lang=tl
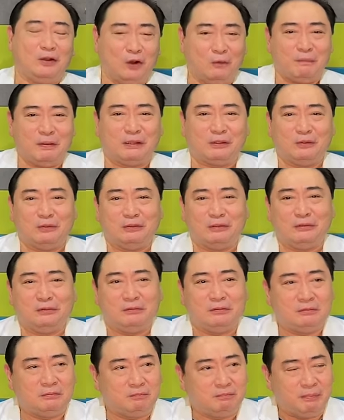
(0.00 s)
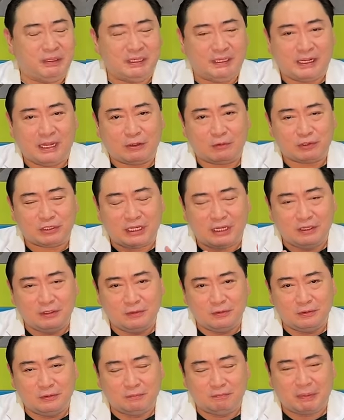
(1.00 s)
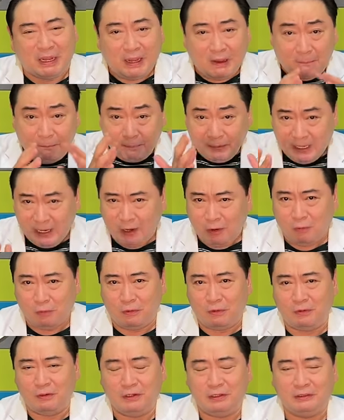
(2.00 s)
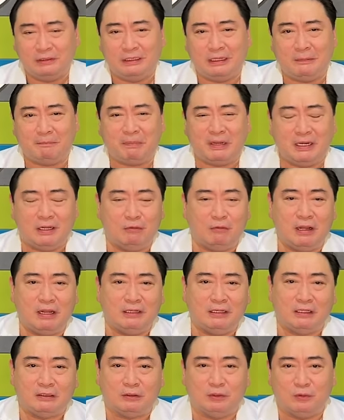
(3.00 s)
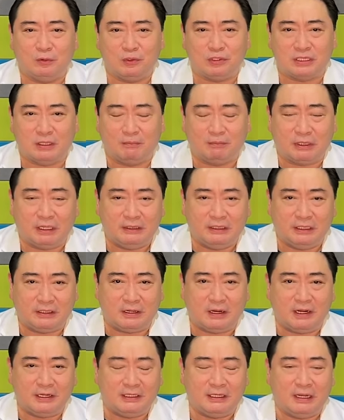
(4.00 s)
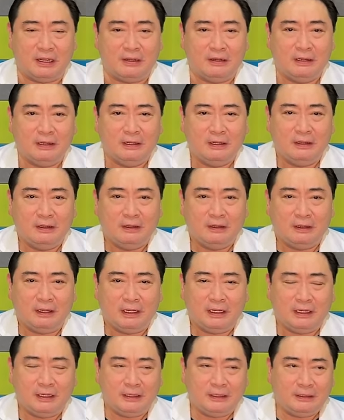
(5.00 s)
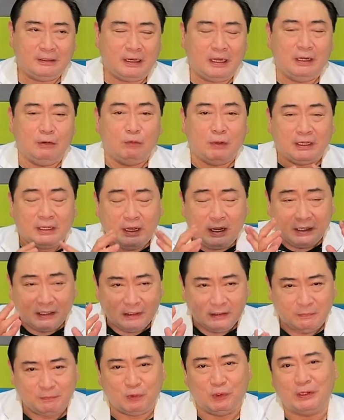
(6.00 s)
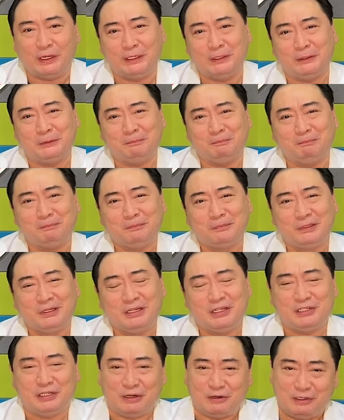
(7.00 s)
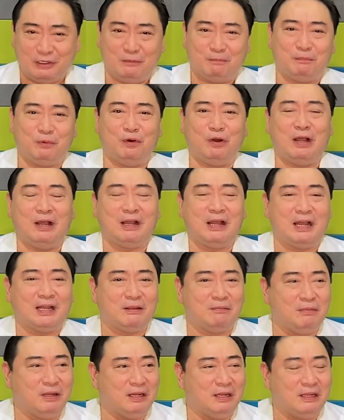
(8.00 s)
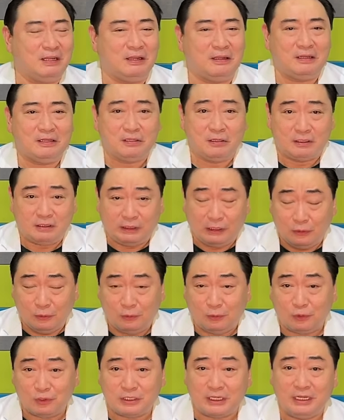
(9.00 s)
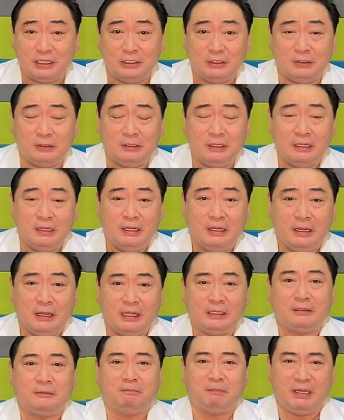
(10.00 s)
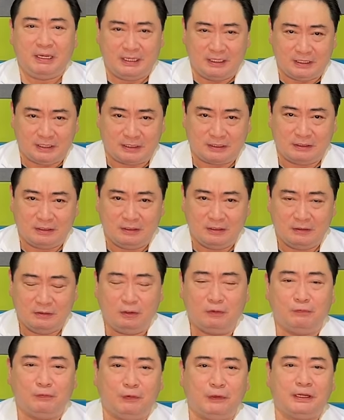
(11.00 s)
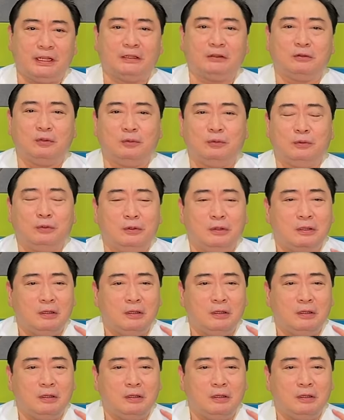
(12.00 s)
hope itong binigay ko sa inyong pahapyaw na paliwanag tungkol sa bradycardia, eh, naliwanagan po kayo. Share nyo po ang aking mga tinuro sa inyo. At please, don't forget to